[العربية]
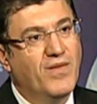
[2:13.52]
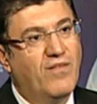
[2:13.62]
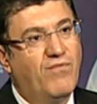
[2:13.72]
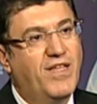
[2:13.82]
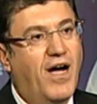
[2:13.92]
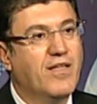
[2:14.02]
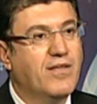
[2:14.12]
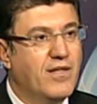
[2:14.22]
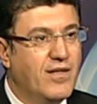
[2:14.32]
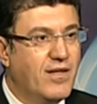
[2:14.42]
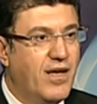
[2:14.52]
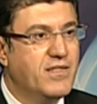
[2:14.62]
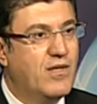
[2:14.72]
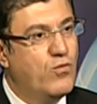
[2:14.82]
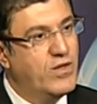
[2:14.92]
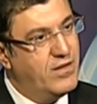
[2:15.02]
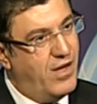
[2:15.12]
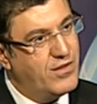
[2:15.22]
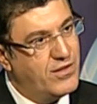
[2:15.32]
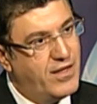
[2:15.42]
فده حضرتك أوكي. هيزود
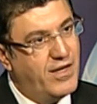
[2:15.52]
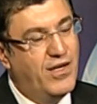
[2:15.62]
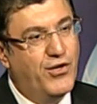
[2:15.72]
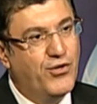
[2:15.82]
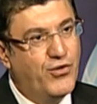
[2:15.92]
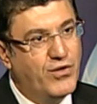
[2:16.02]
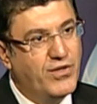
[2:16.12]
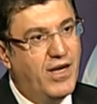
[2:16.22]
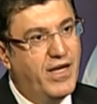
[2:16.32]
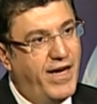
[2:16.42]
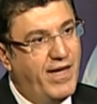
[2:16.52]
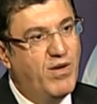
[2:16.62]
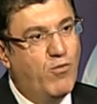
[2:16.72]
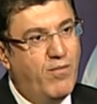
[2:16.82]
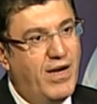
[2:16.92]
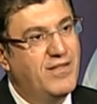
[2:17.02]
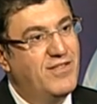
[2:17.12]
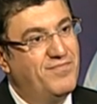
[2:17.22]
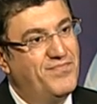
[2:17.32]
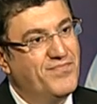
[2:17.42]
حضرتك الايرادات اللي جايه من المعاملات
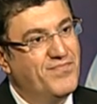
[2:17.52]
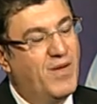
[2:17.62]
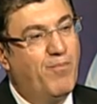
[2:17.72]
دي مم.